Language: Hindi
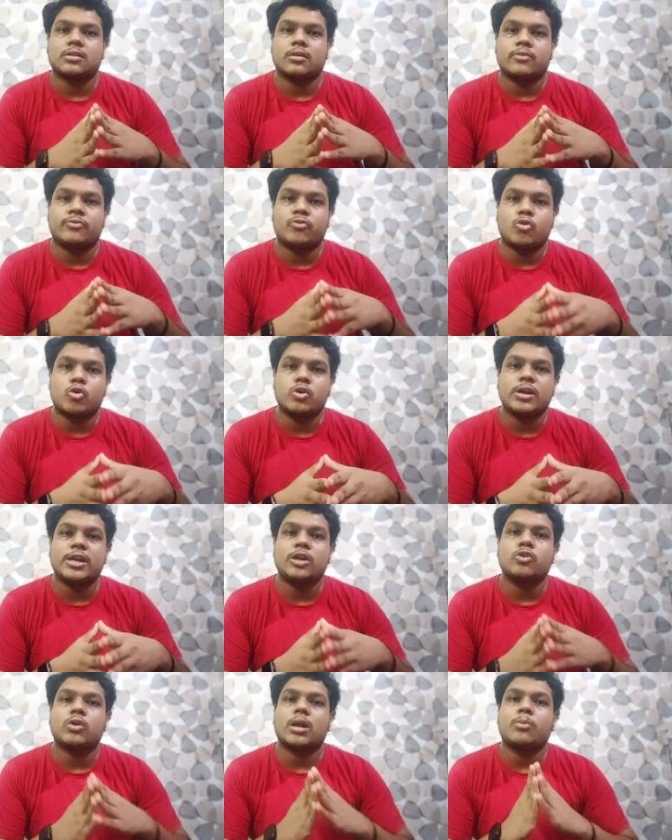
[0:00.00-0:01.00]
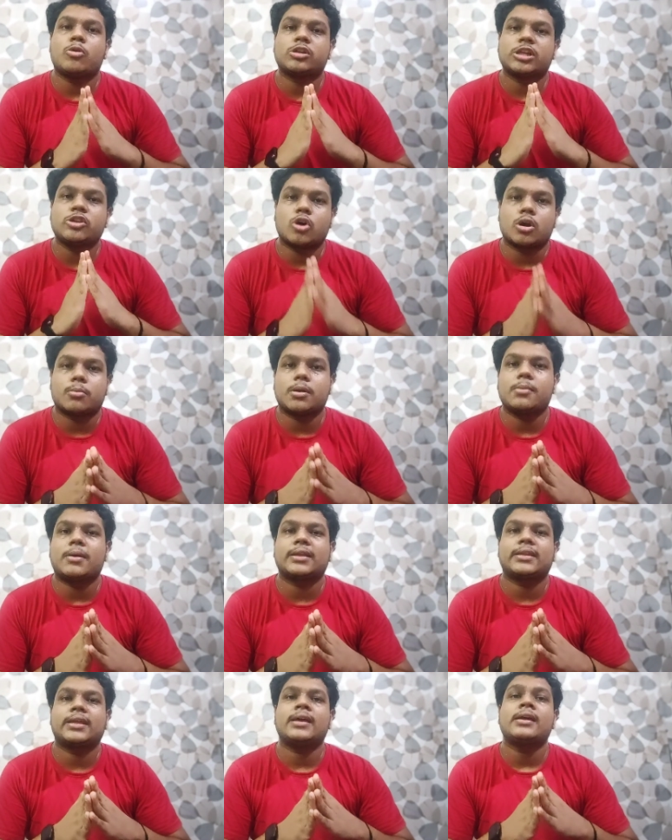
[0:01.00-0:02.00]
फ़ोन हीट होना बहुत ही नॉर्मल बात
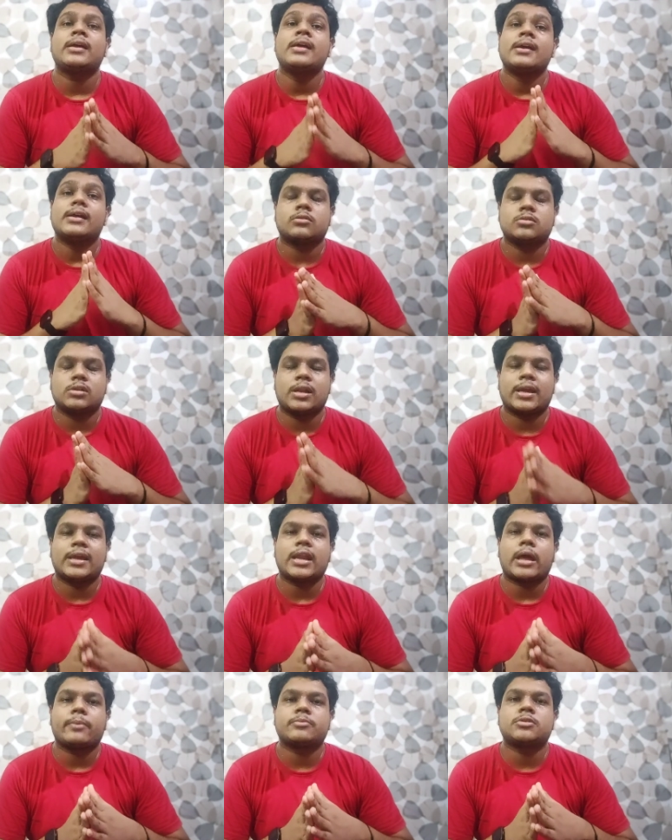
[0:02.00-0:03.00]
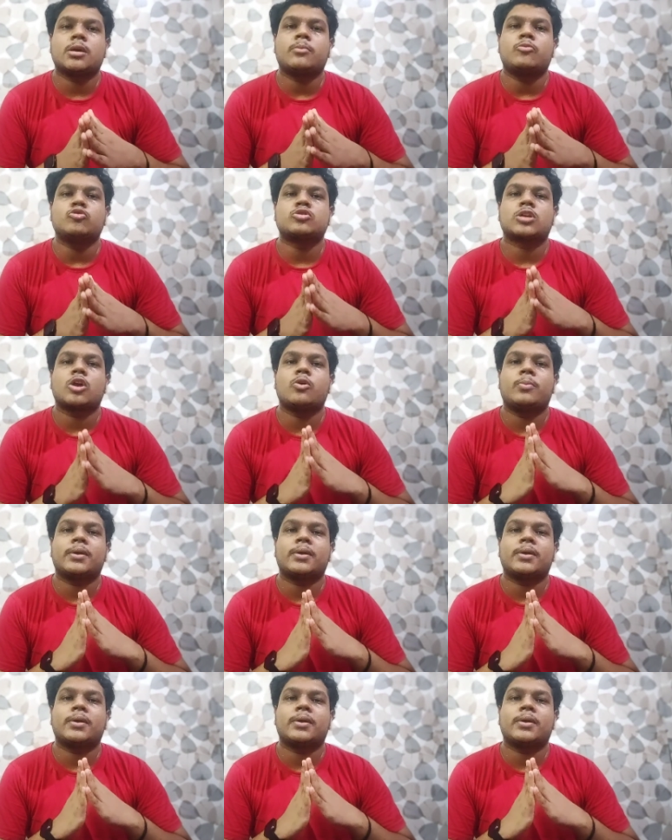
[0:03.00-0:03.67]
है लेकिन आप जब उसके ऊपर